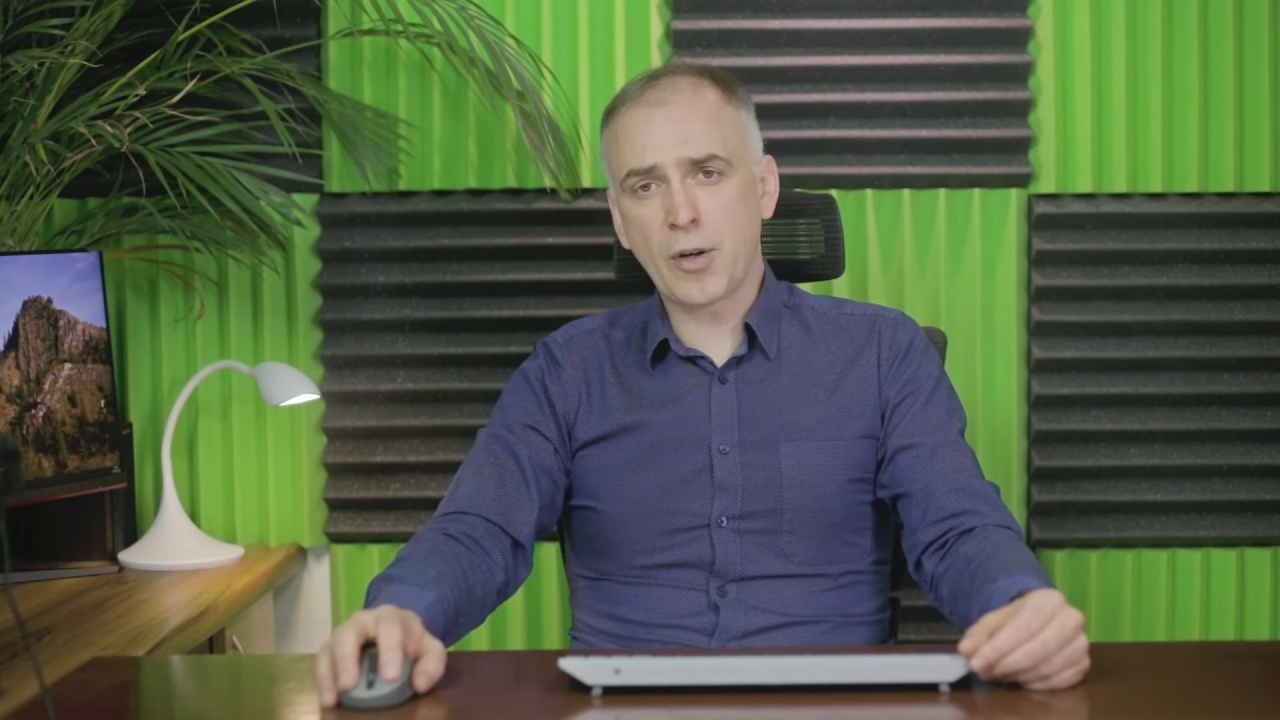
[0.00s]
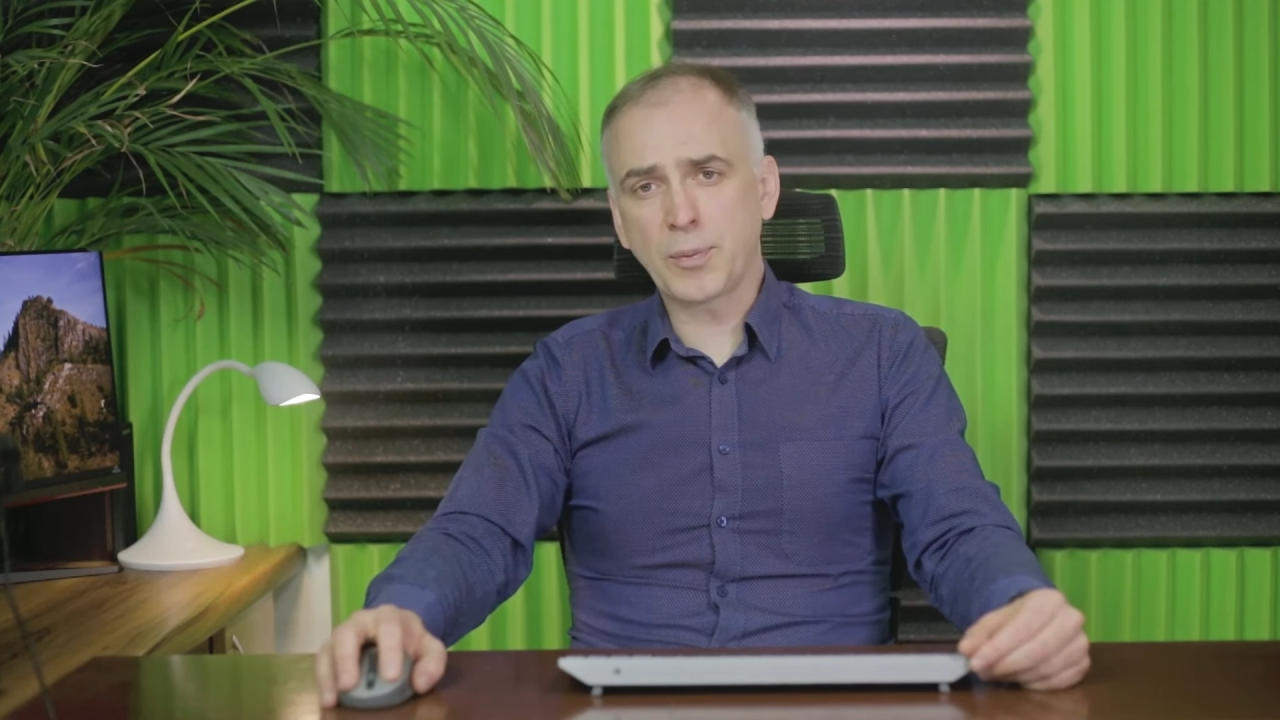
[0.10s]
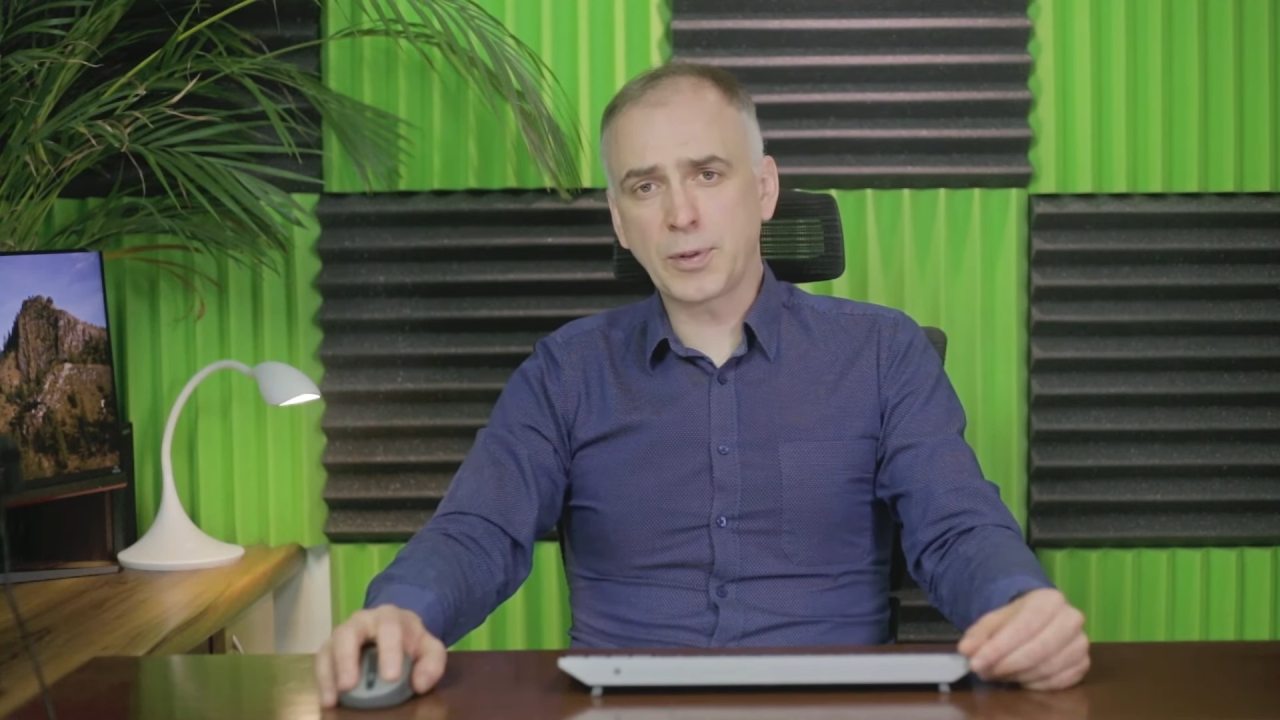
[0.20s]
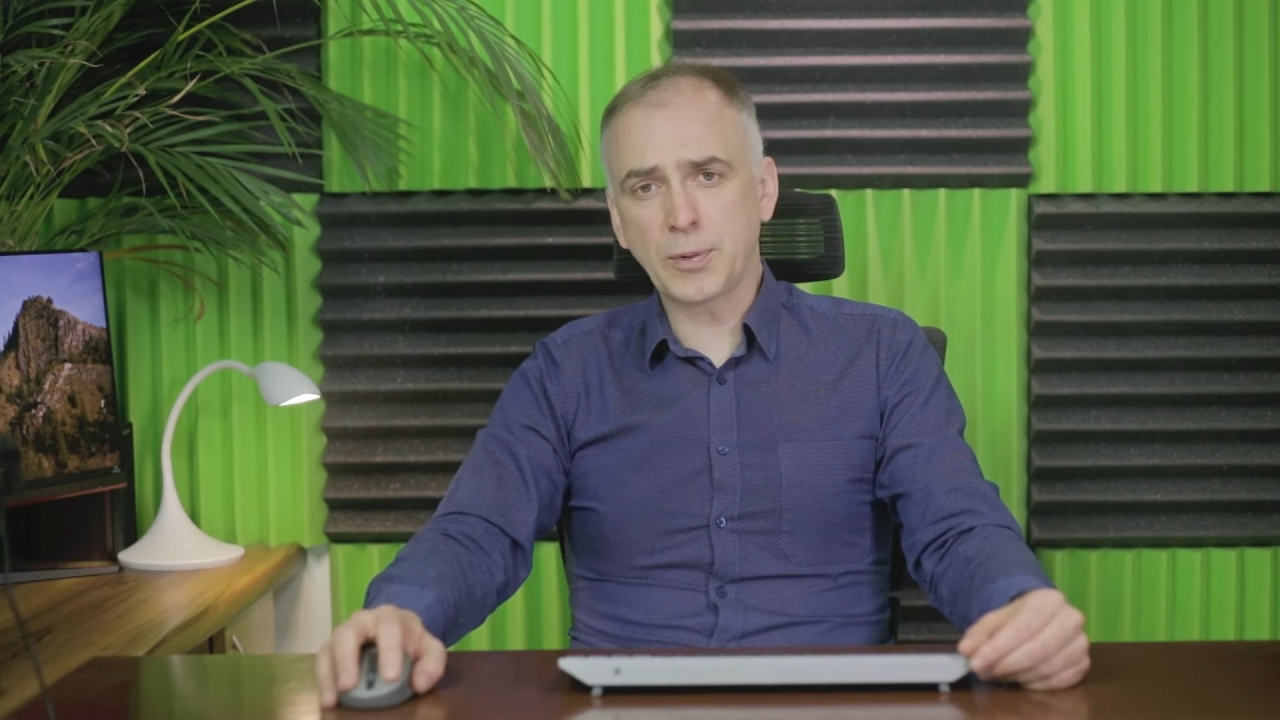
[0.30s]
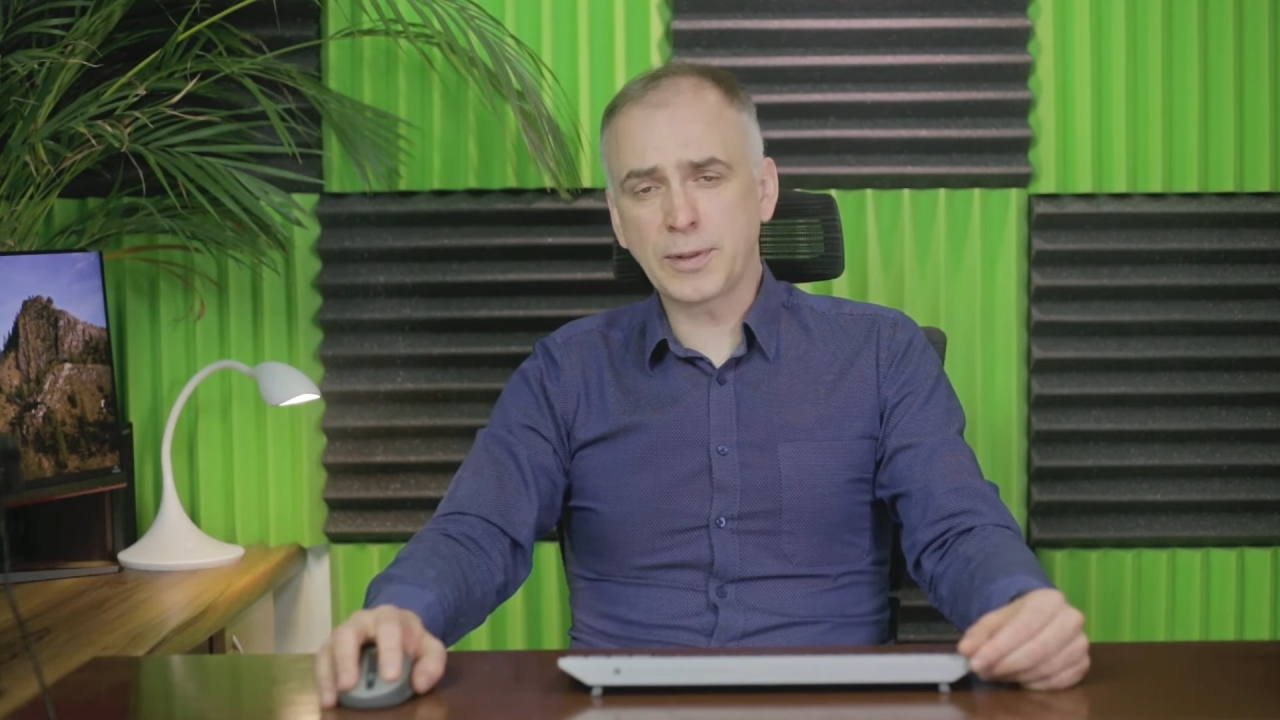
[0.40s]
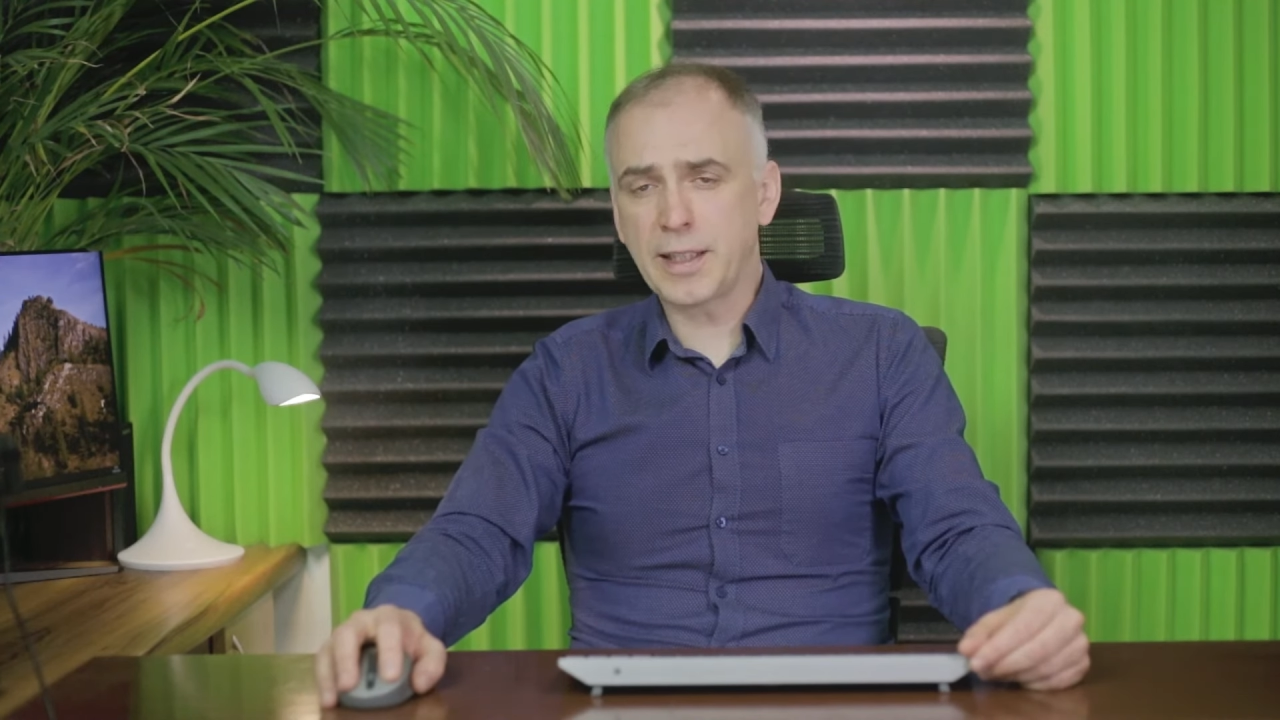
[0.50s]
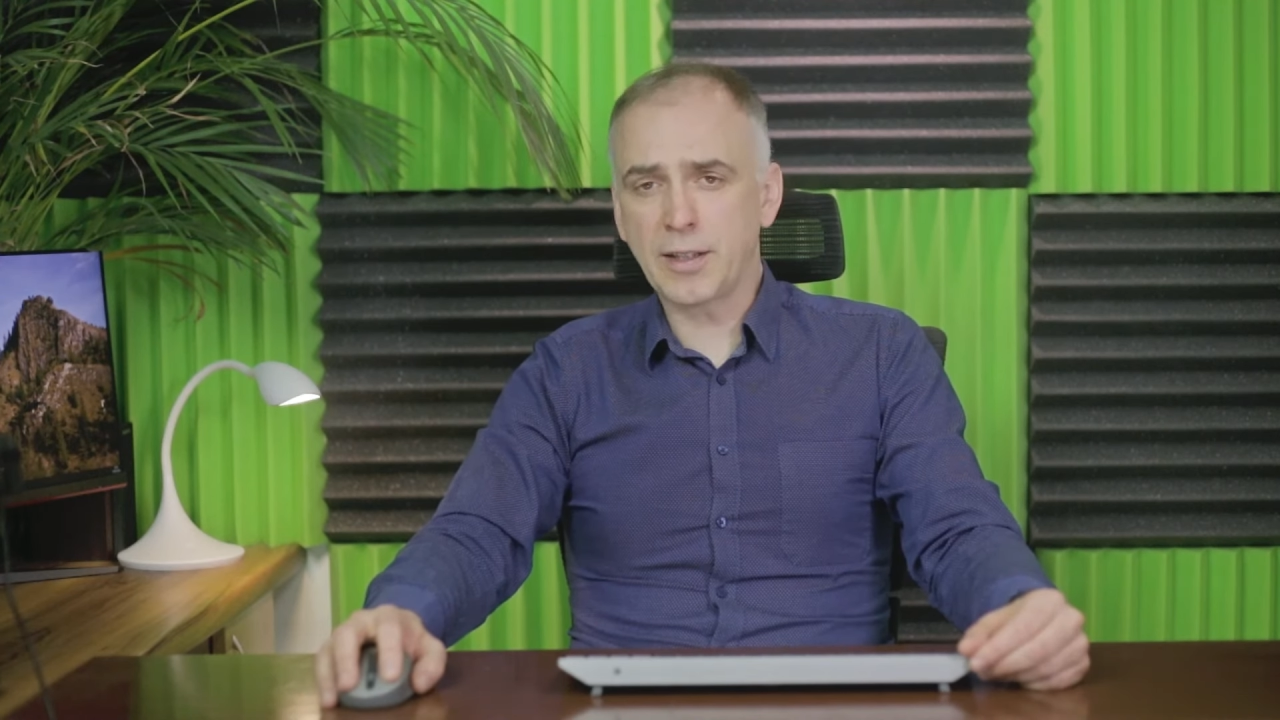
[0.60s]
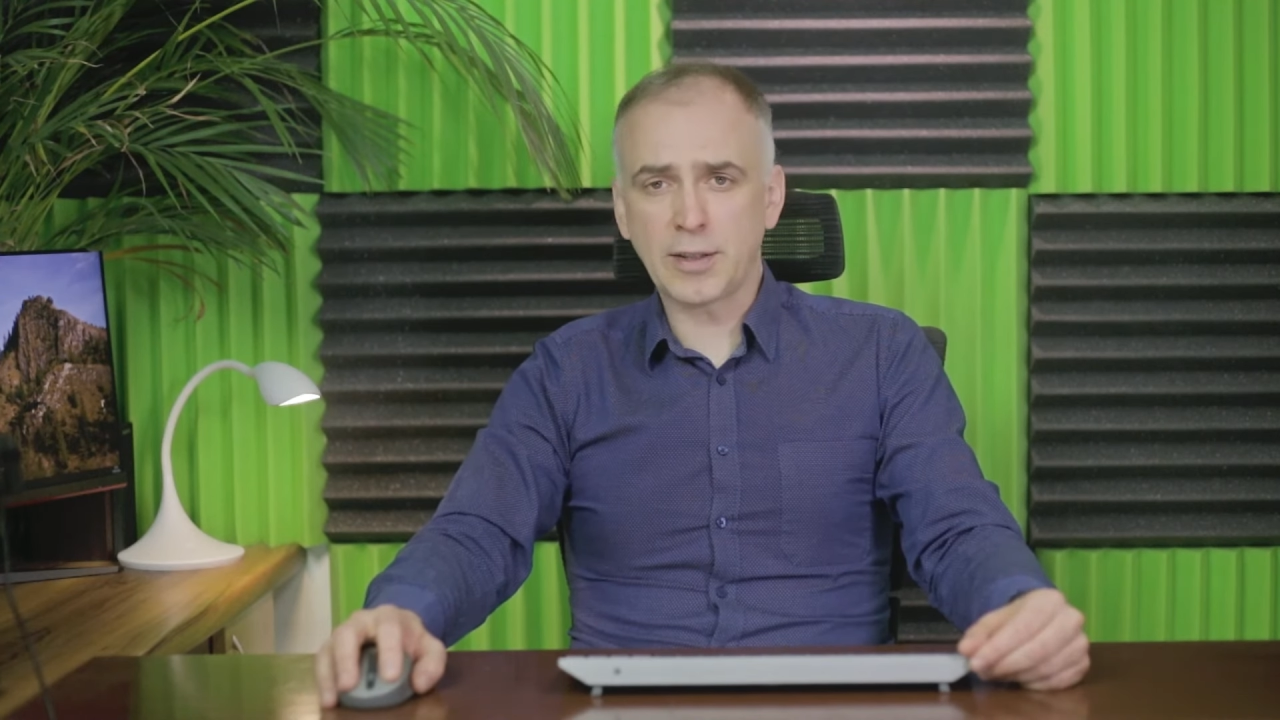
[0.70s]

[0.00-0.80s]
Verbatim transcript: obsłudze i